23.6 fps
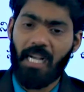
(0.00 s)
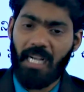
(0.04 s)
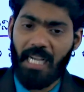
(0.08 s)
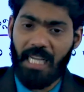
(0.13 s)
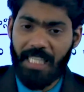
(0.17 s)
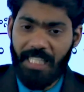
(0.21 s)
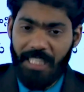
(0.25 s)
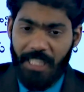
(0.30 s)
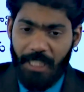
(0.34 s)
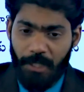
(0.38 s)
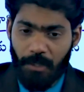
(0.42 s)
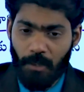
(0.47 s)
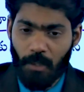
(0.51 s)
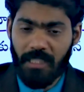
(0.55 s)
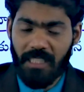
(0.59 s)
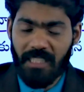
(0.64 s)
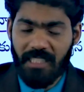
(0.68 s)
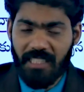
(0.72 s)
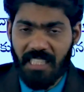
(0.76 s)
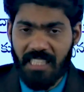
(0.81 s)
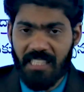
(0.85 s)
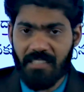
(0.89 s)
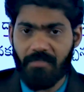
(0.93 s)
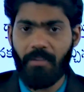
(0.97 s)
కానీ ఈరోజు
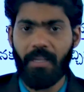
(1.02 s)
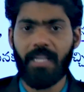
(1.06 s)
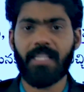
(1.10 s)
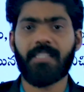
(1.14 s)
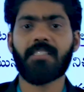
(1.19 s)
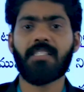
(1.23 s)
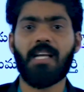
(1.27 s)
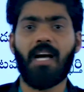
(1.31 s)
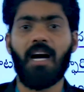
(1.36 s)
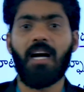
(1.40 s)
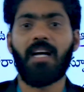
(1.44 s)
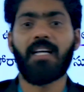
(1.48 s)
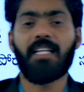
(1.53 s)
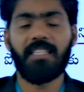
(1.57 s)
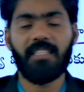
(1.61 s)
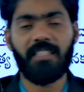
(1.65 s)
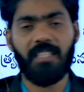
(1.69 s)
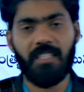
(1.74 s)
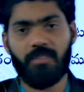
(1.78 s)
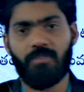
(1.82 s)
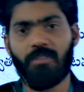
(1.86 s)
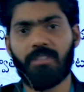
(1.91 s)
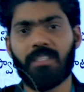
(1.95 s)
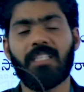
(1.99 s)
ఇంత స్వేచ్ఛ ఇంత
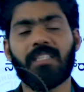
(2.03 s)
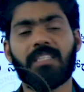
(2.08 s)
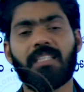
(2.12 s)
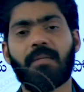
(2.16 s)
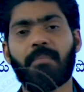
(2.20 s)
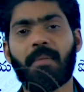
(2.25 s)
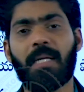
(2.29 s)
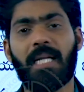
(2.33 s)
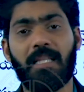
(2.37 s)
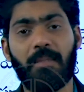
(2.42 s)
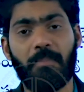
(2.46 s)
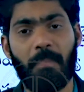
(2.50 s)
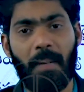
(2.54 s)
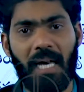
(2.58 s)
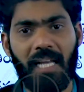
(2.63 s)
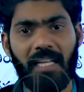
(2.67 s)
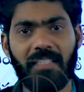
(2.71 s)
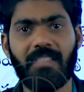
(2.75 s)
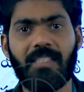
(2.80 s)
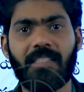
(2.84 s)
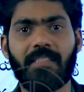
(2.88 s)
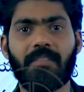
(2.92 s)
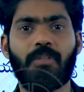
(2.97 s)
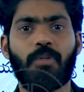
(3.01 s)
స్వతంత్రం అనేది
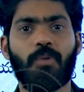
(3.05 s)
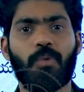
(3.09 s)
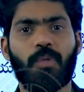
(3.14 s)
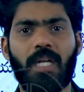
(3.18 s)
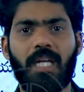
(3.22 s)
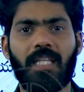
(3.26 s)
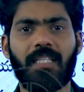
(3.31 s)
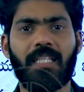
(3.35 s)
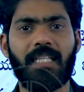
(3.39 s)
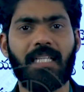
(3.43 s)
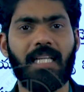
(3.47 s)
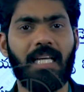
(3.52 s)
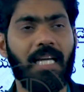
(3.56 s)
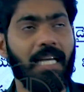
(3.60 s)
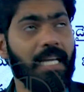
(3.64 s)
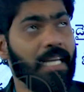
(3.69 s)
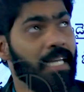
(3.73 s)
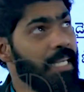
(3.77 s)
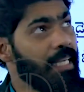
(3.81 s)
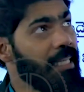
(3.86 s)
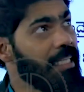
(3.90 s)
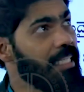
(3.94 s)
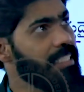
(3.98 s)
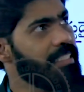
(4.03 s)
భారతదేశంలో ఉన్నదంటే
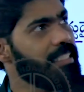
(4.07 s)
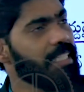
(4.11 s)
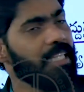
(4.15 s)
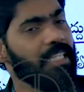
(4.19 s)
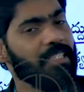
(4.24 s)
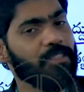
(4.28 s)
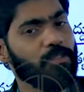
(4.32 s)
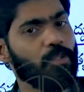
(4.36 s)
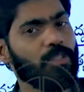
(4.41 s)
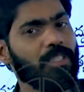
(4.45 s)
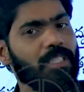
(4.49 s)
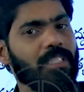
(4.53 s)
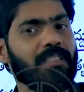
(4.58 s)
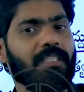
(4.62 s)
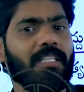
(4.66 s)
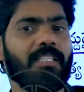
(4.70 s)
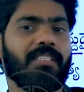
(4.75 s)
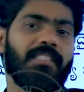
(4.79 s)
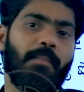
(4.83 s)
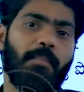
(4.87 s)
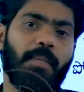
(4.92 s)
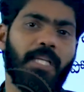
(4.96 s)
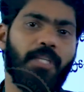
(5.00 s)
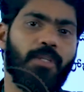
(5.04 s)
నిజంగా స్వతంత్ర
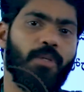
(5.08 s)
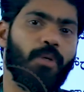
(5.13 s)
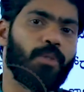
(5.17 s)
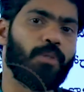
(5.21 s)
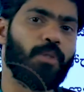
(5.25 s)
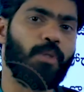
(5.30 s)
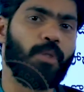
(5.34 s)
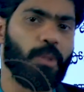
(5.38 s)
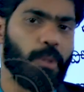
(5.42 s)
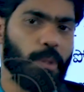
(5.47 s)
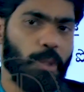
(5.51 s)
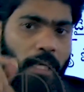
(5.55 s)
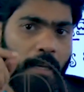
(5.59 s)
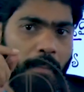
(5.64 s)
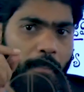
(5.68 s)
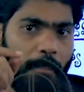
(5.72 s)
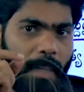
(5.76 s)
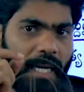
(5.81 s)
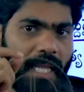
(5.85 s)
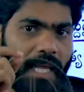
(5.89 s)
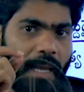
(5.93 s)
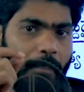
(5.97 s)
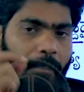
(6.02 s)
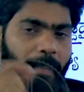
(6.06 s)
సమరయోధులు
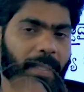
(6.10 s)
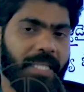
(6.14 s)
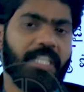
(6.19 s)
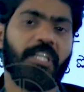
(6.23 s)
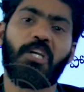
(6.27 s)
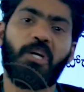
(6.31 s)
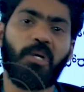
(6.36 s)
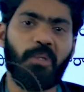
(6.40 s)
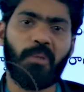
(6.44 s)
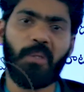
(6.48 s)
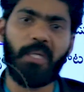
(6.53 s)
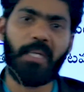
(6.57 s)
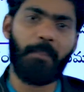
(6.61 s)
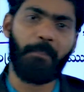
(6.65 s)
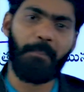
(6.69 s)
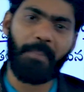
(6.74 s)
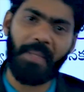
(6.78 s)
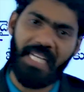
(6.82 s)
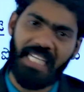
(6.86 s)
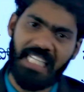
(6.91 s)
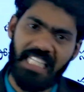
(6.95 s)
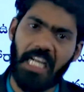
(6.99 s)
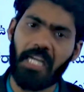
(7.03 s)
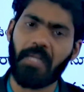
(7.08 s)
మనకు పెట్టినటువంటి
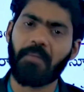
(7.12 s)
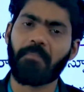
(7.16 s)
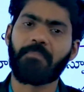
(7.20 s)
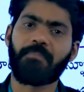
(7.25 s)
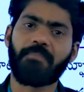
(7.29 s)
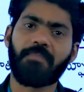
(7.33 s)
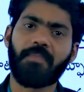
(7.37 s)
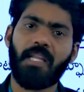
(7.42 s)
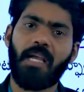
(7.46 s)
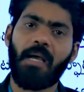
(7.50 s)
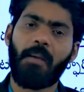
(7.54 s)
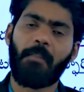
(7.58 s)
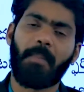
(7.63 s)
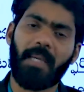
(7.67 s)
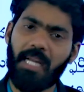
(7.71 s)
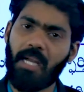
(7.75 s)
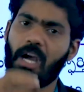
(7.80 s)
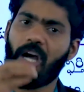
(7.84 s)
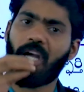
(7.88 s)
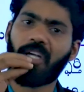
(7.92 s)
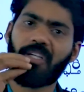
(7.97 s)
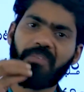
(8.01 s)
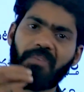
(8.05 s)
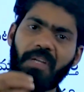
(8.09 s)
భిక్ష మరి
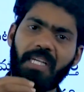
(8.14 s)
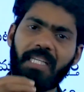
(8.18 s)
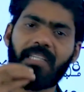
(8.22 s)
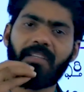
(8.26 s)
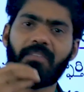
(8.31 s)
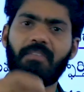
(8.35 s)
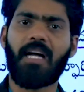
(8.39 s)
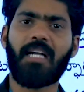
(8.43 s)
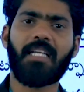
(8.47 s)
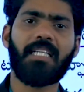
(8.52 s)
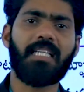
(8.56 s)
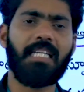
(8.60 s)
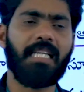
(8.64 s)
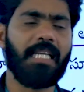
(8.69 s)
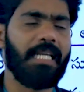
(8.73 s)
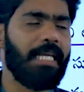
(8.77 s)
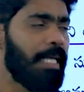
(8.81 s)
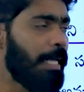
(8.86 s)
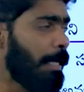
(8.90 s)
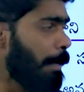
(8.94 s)
అటువంటి వాటిని